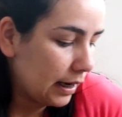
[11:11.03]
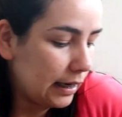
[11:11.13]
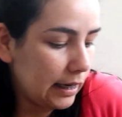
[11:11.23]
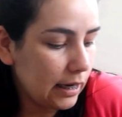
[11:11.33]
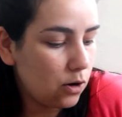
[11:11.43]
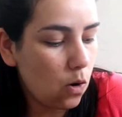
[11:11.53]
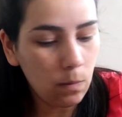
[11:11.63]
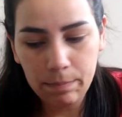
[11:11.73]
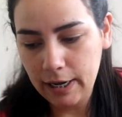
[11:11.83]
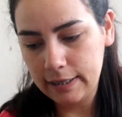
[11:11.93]
E
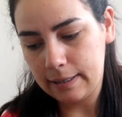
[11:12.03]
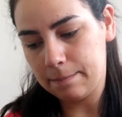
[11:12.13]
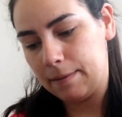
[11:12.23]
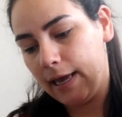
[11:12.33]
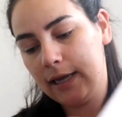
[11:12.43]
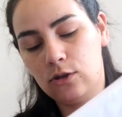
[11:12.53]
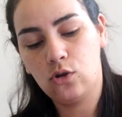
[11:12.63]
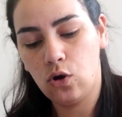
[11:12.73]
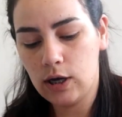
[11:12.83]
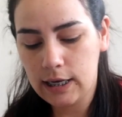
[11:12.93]
comprei também
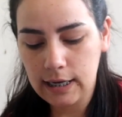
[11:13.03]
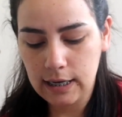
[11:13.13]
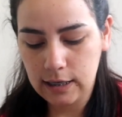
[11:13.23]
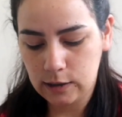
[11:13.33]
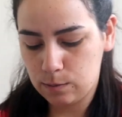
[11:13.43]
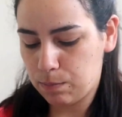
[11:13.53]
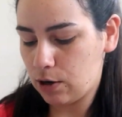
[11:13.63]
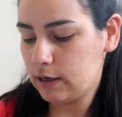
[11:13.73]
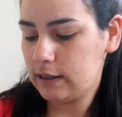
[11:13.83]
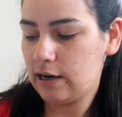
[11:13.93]
dois
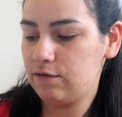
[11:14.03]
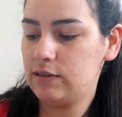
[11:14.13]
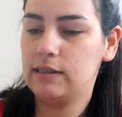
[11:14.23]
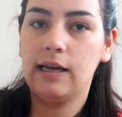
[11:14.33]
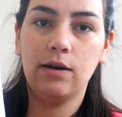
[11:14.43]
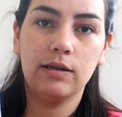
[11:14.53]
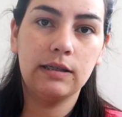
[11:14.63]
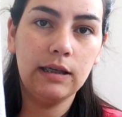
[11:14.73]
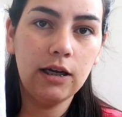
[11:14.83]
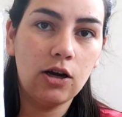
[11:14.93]
porta-travesseiro
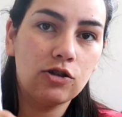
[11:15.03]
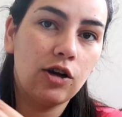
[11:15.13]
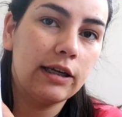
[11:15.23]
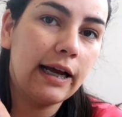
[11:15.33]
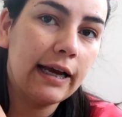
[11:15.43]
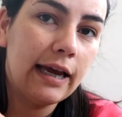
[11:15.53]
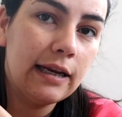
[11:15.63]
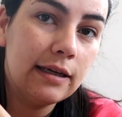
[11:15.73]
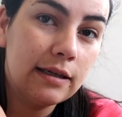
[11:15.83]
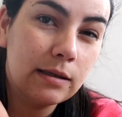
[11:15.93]
assim, ó, só que
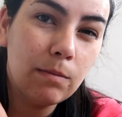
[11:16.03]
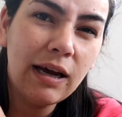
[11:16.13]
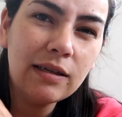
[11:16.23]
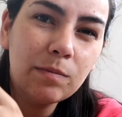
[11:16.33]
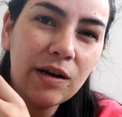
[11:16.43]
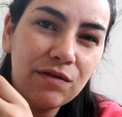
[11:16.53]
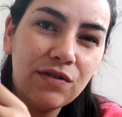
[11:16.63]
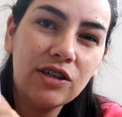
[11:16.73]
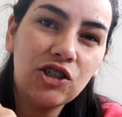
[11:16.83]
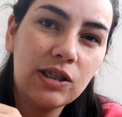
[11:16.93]
daqueles mais pra
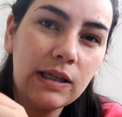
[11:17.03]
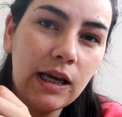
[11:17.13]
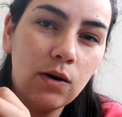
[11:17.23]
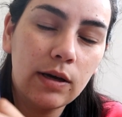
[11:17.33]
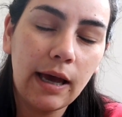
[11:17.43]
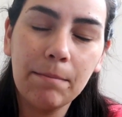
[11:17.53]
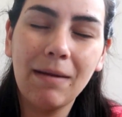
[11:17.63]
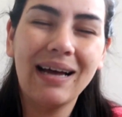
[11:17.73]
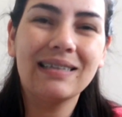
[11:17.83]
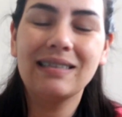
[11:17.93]
enfeitezinho, que é
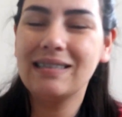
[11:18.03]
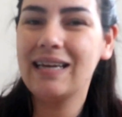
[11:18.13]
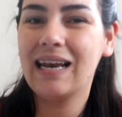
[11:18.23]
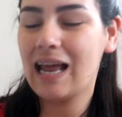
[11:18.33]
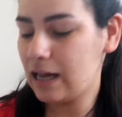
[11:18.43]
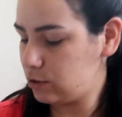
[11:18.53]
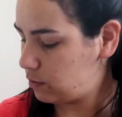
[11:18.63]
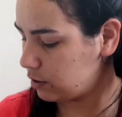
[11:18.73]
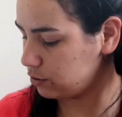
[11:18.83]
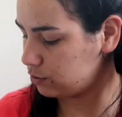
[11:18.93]
matelado,
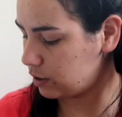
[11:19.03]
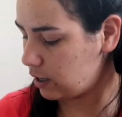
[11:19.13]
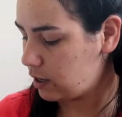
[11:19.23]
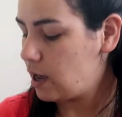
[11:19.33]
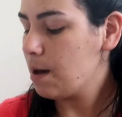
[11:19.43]
eu acho, né?